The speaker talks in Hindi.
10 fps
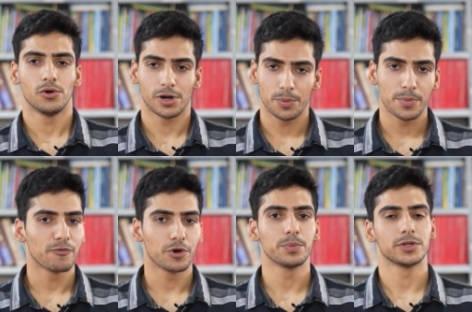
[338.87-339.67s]
और अब मैं
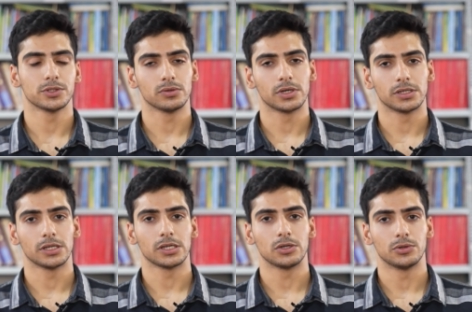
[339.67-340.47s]
वही परस्यू
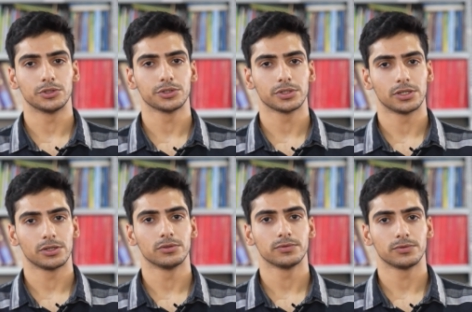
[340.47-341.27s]
करने की कोशिश कर रहा
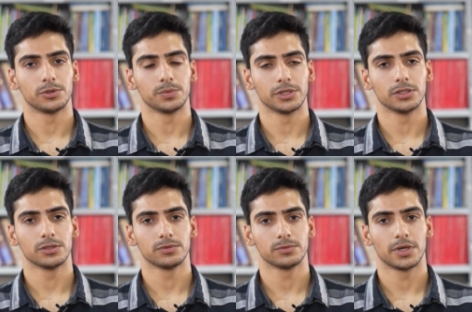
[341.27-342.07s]
हूँ फॉर माई
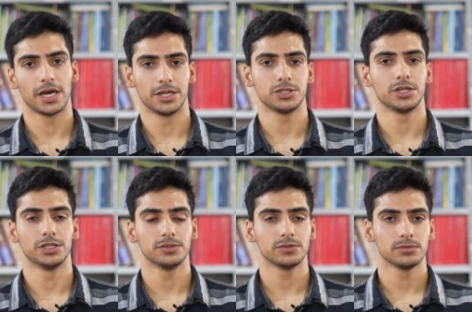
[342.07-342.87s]
हायर
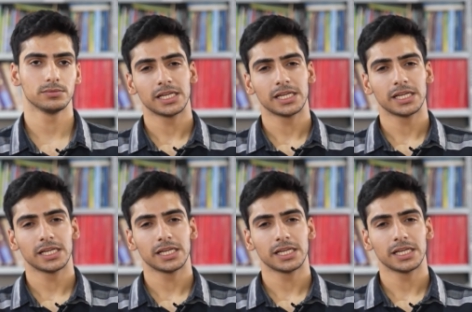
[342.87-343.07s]
स्टडीज़